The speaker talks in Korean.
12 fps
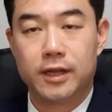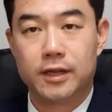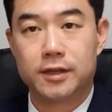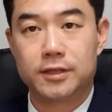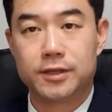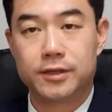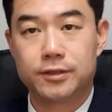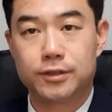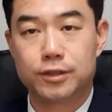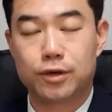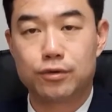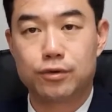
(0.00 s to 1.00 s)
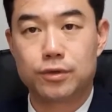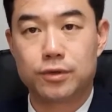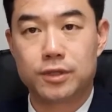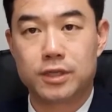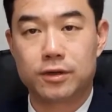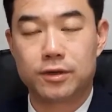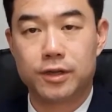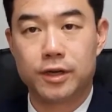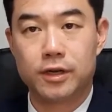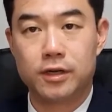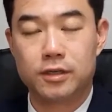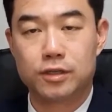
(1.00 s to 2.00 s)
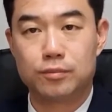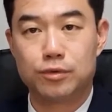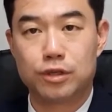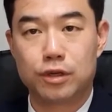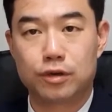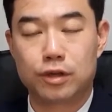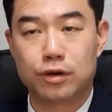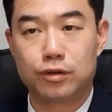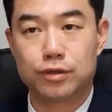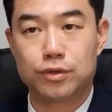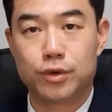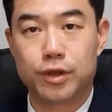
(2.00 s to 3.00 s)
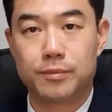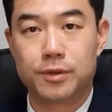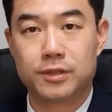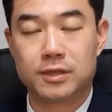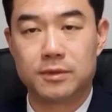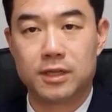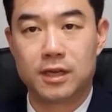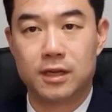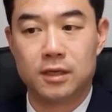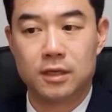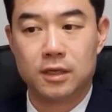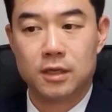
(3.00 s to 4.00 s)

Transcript: 안녕하세요. 전국 소년 사건을 전문적으로 다루는 조기현 변호사입니다.